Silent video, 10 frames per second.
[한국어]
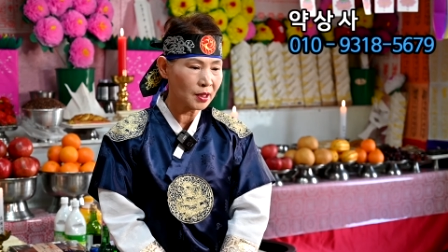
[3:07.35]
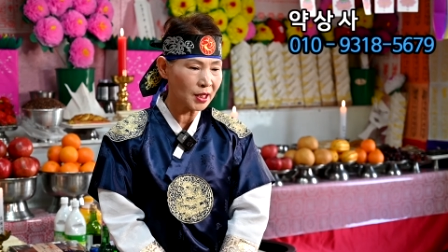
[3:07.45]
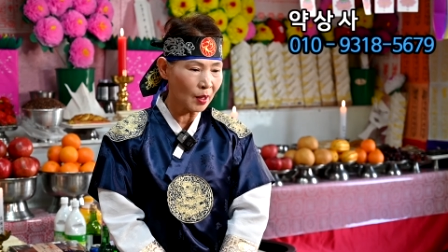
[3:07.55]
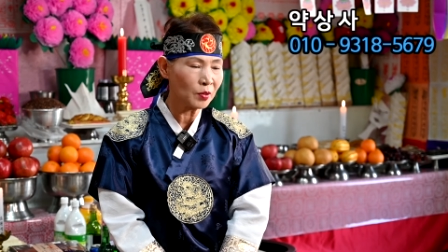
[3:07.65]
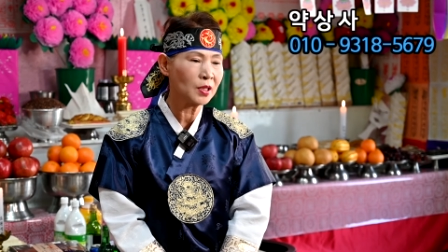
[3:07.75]

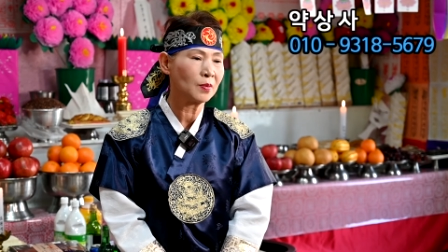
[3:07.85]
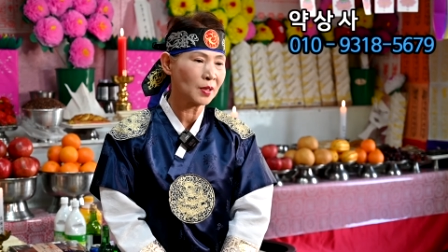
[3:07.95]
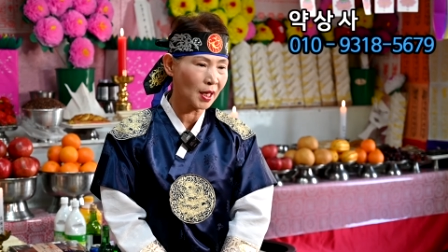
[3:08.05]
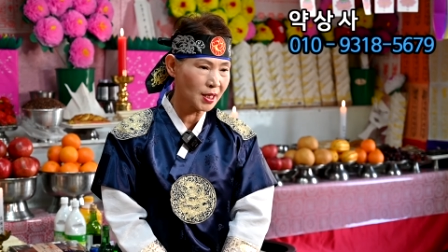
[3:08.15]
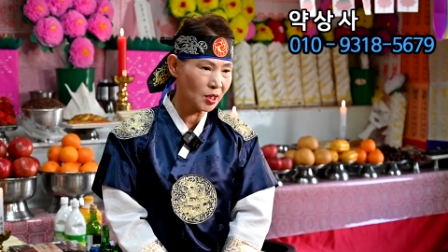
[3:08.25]

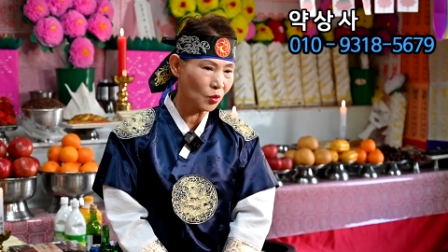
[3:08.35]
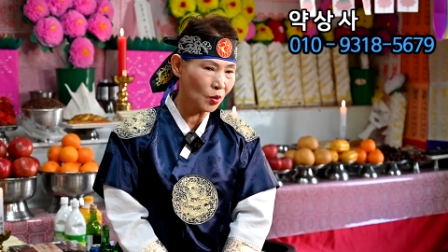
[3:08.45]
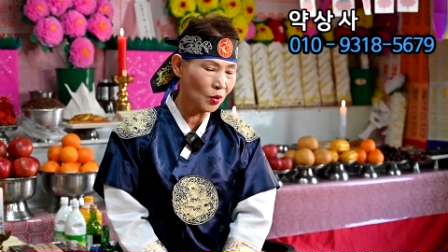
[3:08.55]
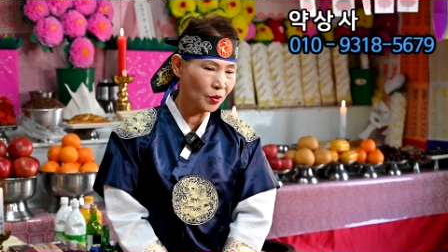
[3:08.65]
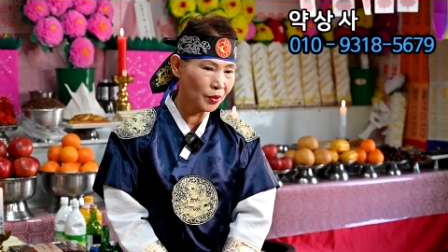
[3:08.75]
자부심을
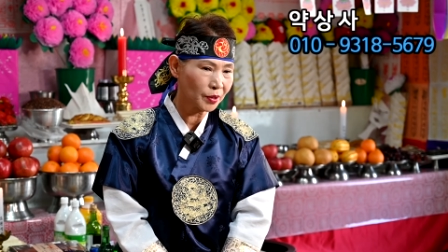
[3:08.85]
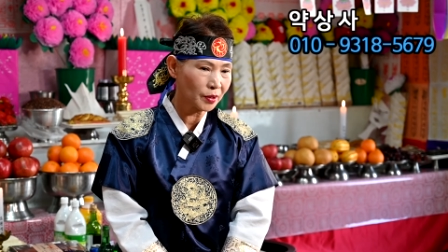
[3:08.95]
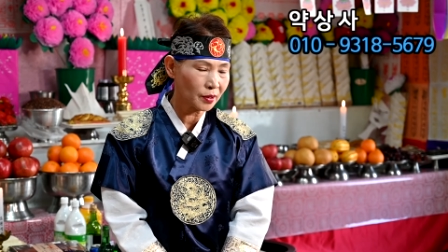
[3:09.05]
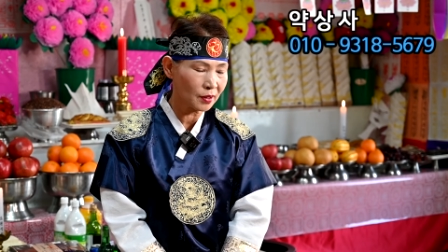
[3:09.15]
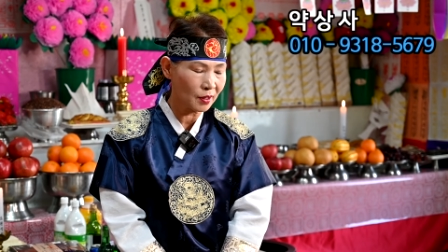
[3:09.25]
가지고
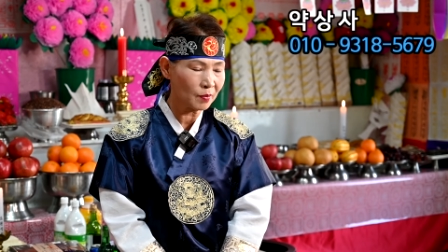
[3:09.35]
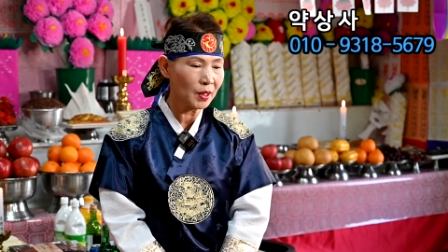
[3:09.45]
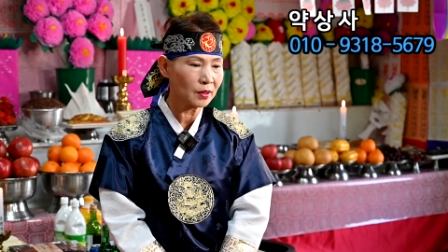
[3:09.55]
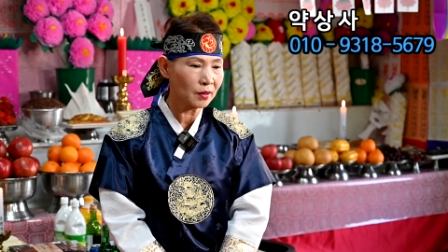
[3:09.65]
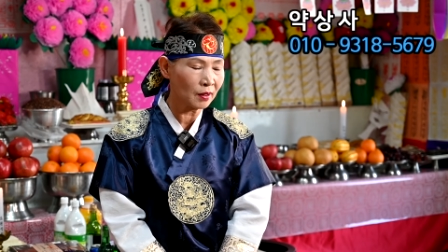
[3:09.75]

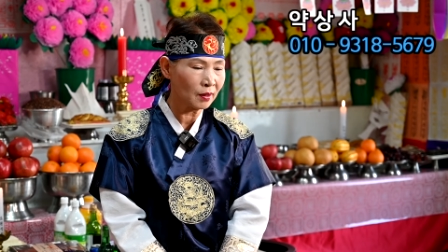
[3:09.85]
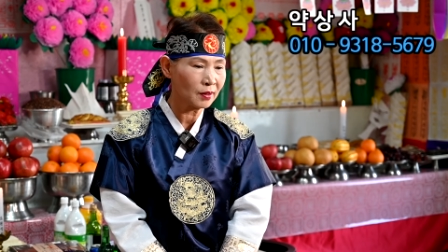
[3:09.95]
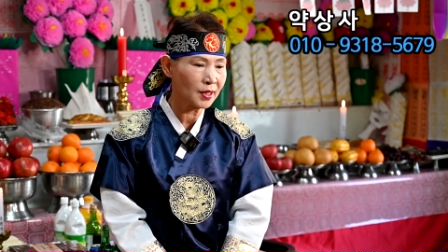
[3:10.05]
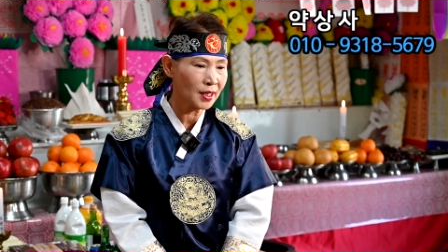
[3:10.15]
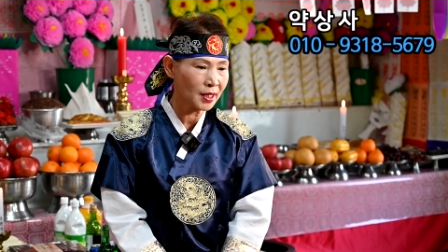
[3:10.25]
정말
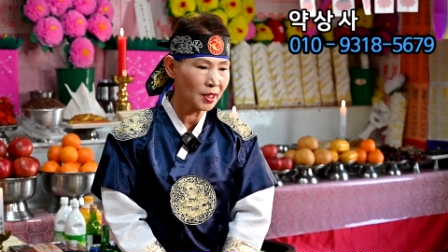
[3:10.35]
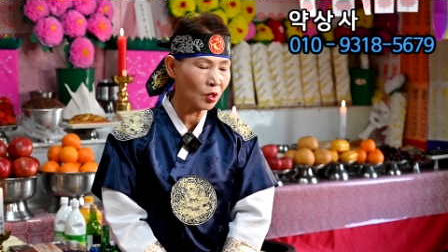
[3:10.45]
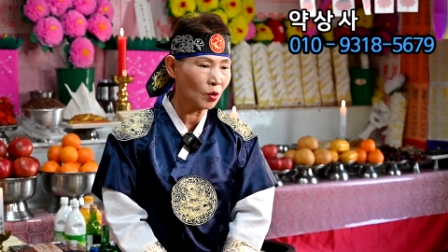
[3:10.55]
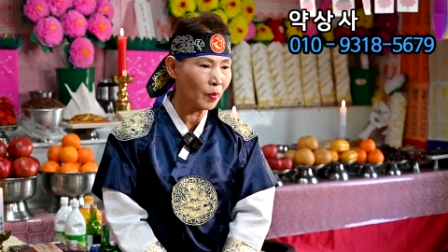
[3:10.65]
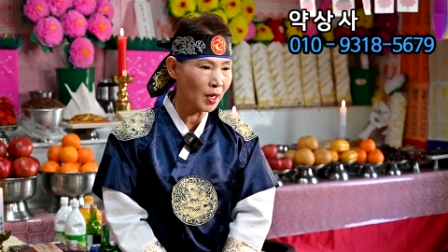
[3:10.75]
더
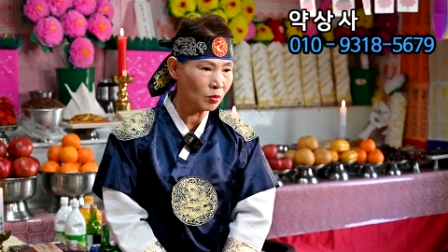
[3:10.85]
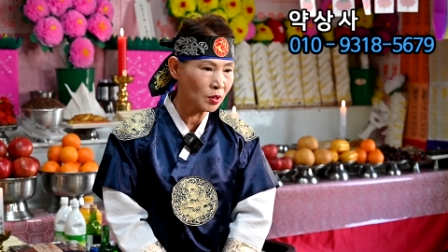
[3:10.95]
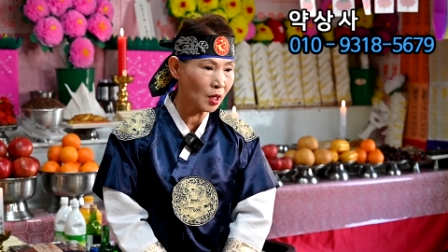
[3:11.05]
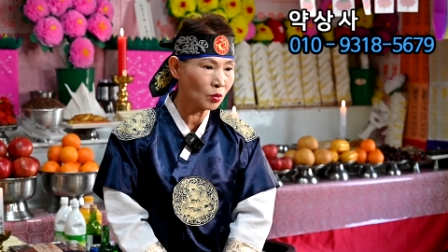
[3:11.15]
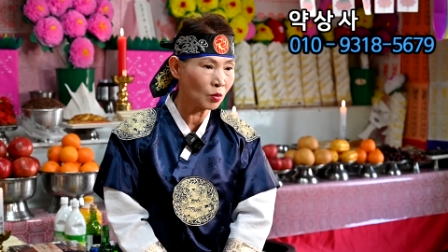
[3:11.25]
찾아내고
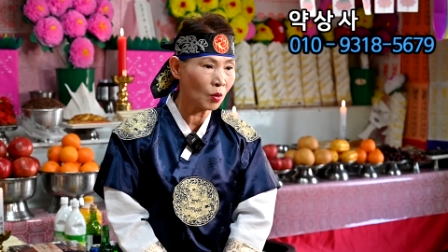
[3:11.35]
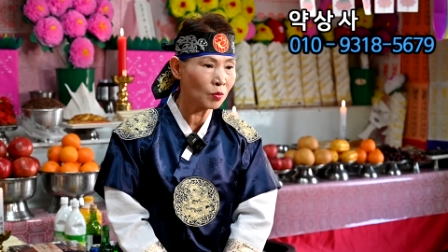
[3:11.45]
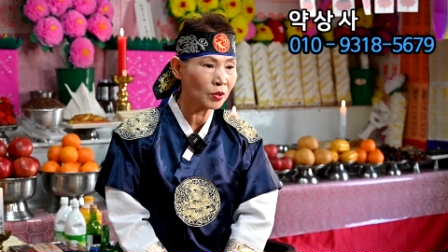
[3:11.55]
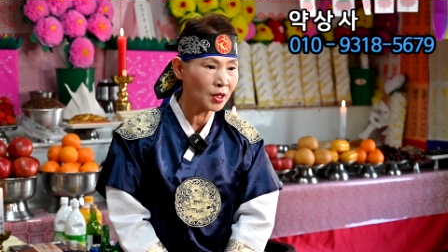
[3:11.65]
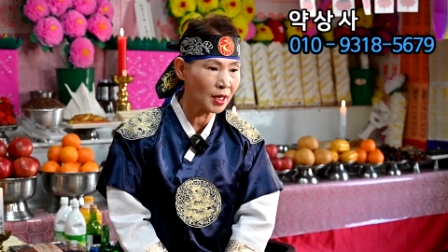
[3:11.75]
발굴하고
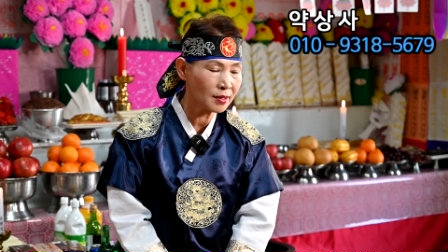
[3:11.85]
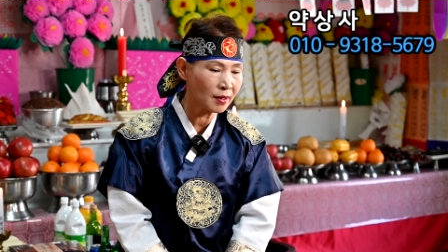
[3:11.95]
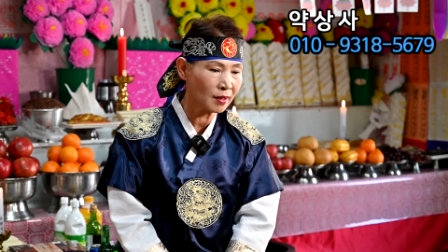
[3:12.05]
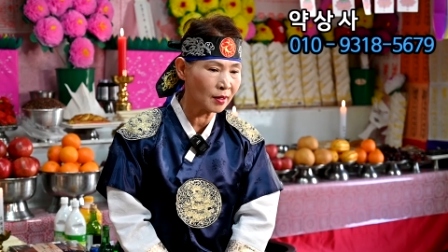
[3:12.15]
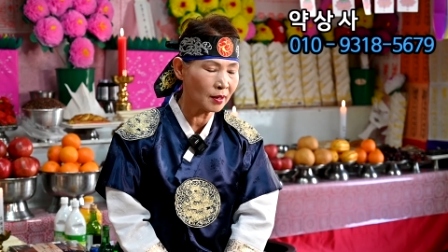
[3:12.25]
공부를
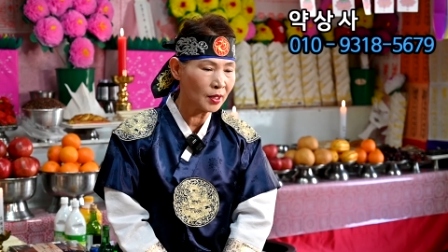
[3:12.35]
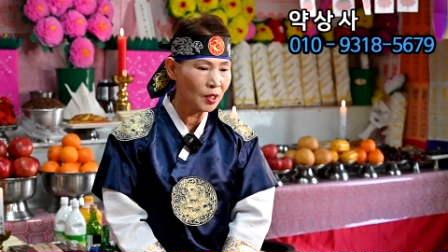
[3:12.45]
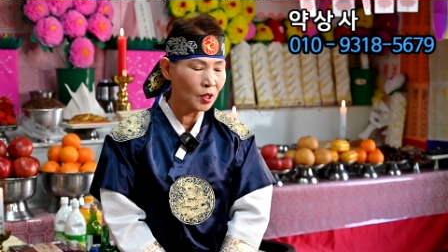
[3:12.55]
해서